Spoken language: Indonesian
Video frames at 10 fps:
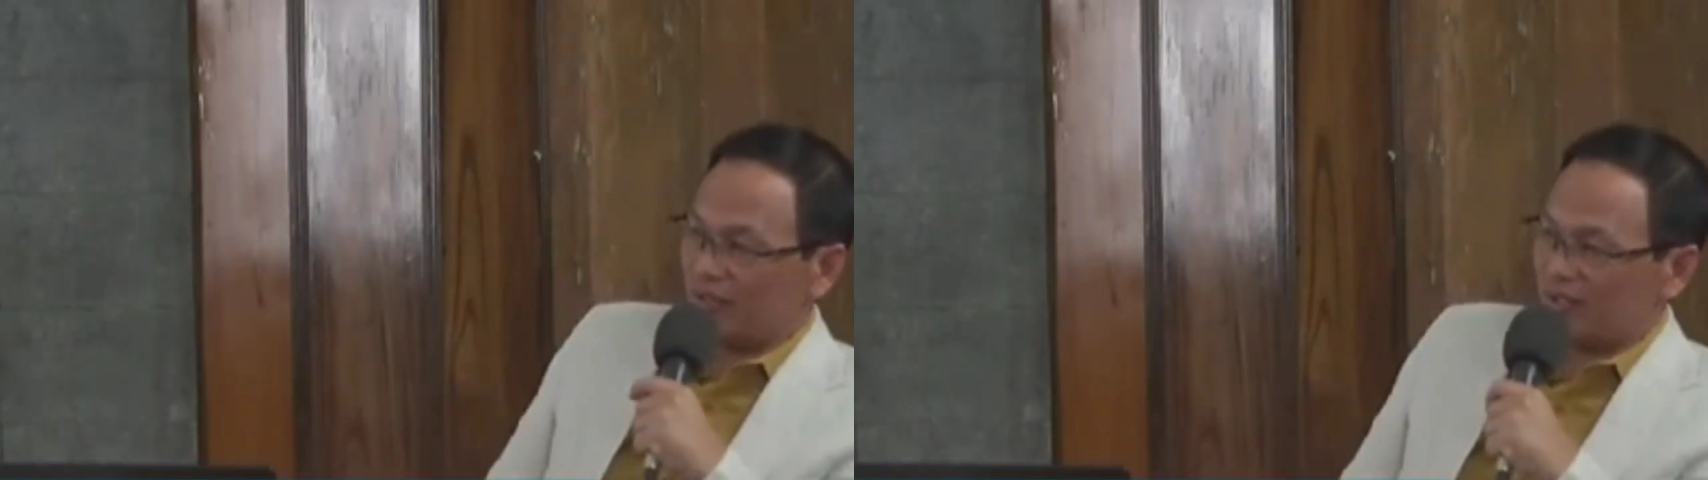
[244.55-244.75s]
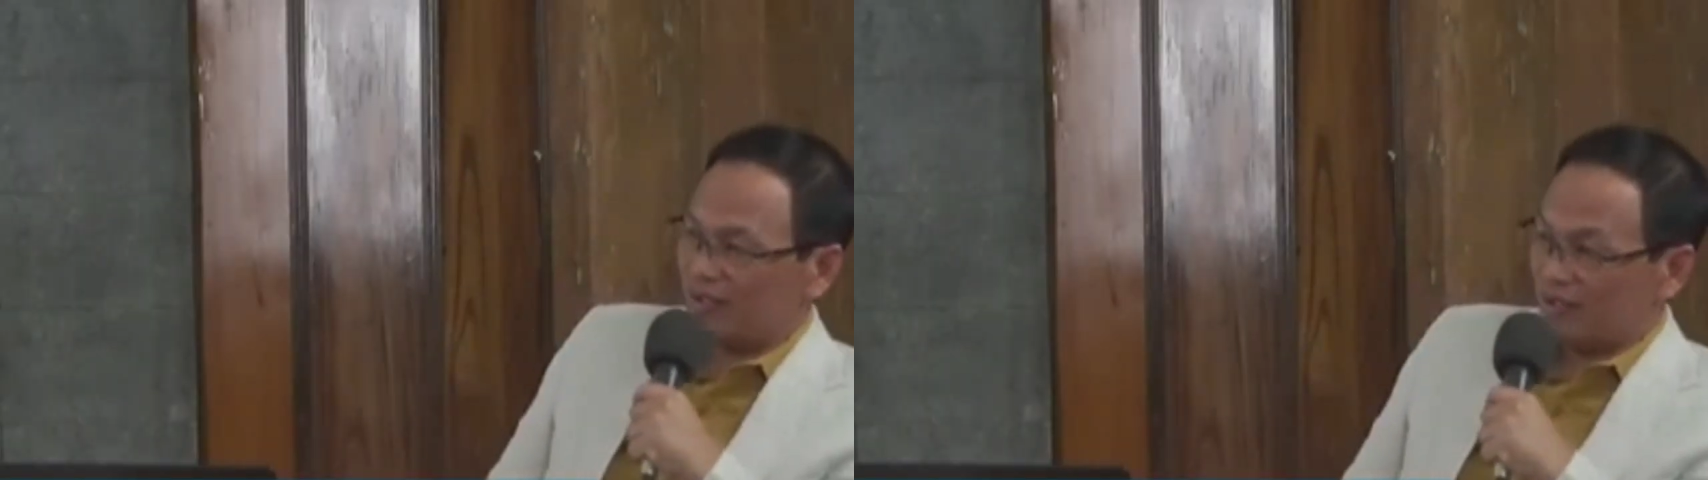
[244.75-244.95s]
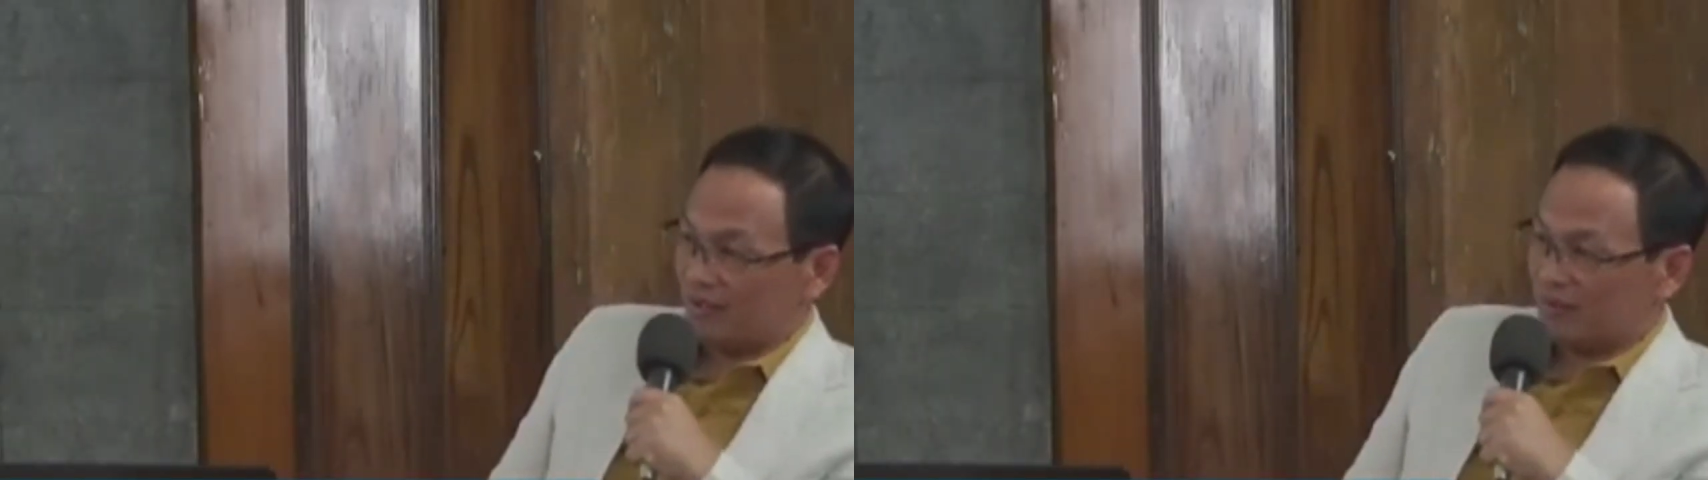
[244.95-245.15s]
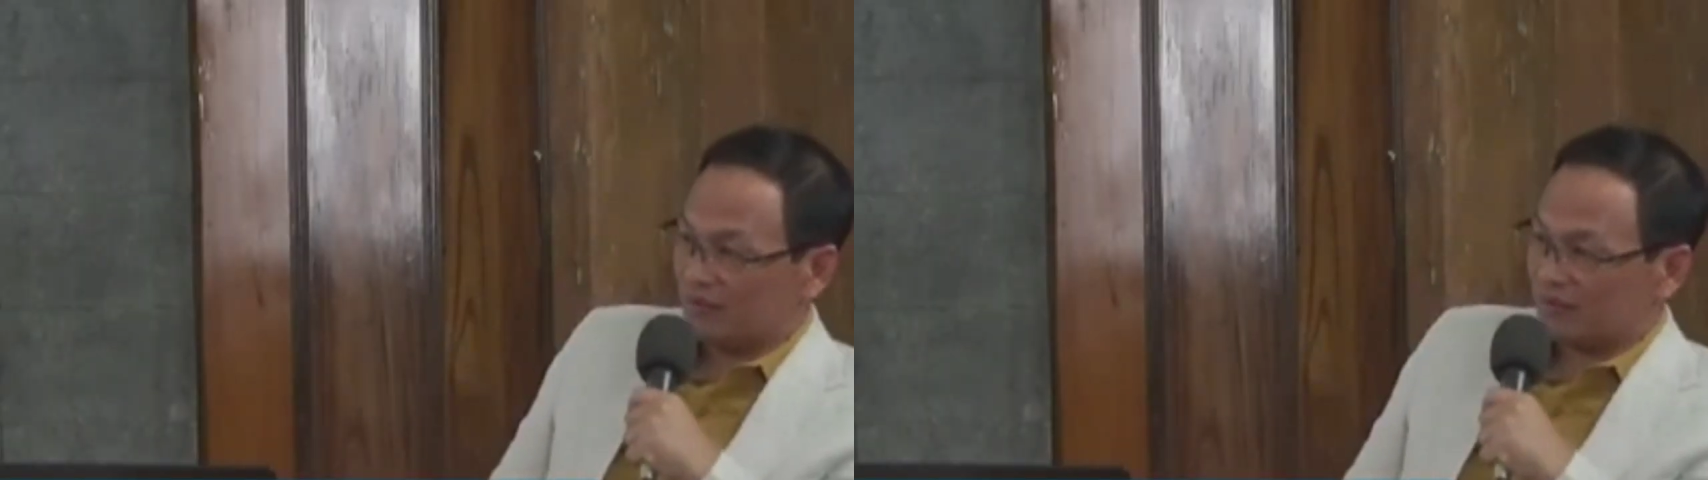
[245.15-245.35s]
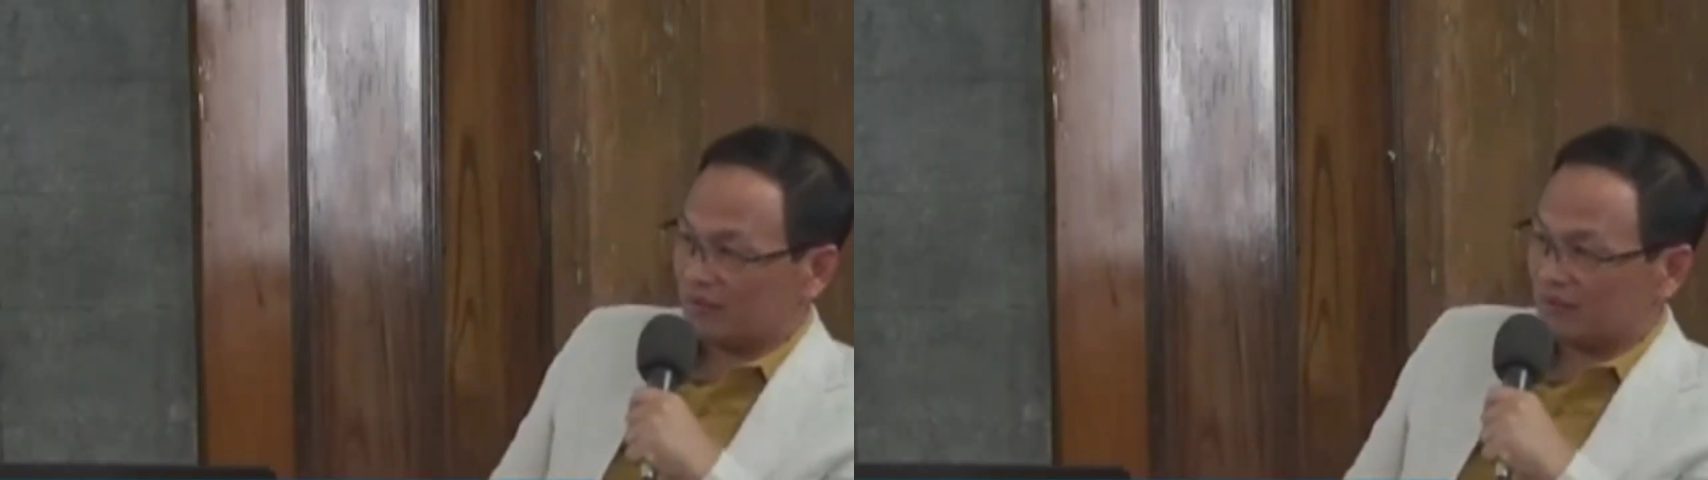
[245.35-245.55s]
pasti ya.
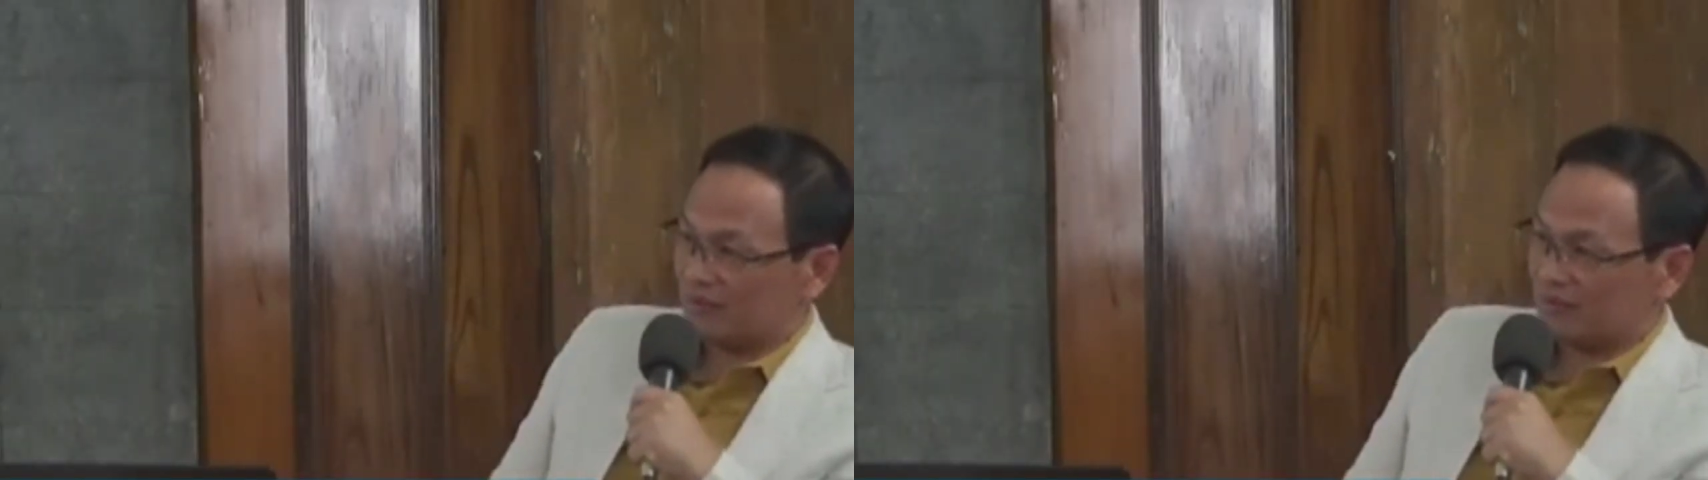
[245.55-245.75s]
Hmm.